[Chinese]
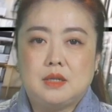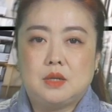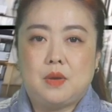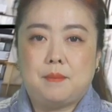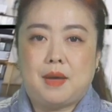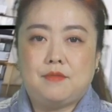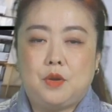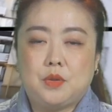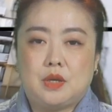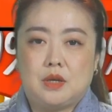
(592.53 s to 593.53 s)
这款
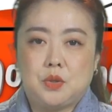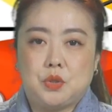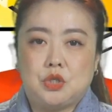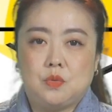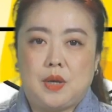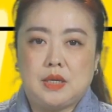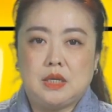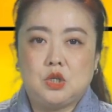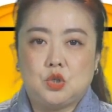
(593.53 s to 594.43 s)
Buffalo 的女士卫衣，